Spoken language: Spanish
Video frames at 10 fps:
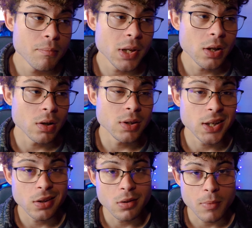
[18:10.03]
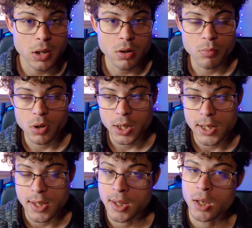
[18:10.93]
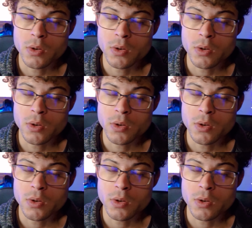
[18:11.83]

medio lo entiendo y medio como que XD,